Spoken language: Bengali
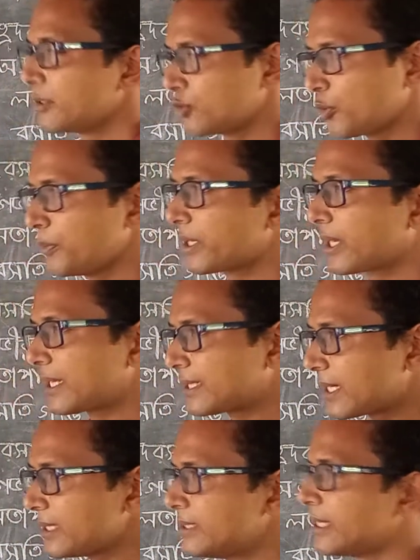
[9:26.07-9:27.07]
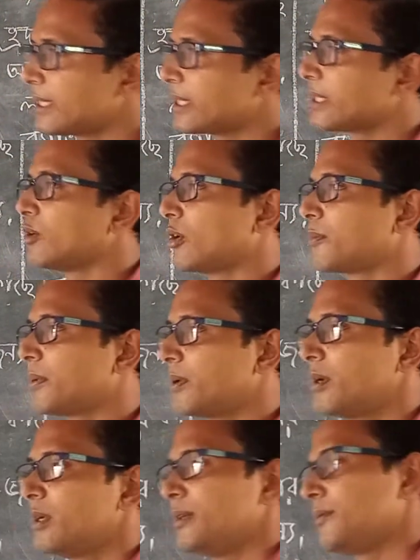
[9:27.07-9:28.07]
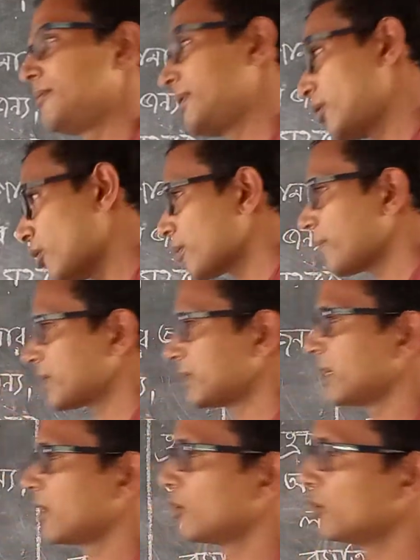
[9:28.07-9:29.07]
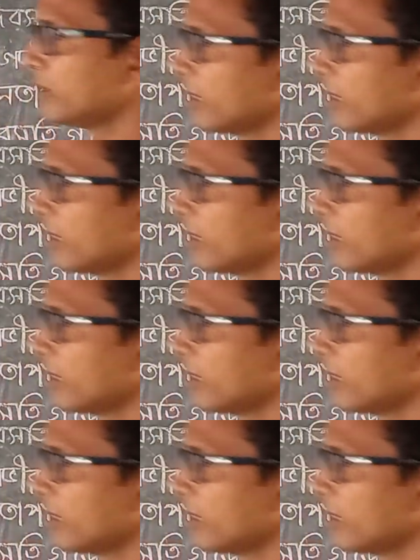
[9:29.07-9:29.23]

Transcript: জমির কাছাকাছি জায়গাকে ঘর মানে ঘর মারতে লাগলো ওই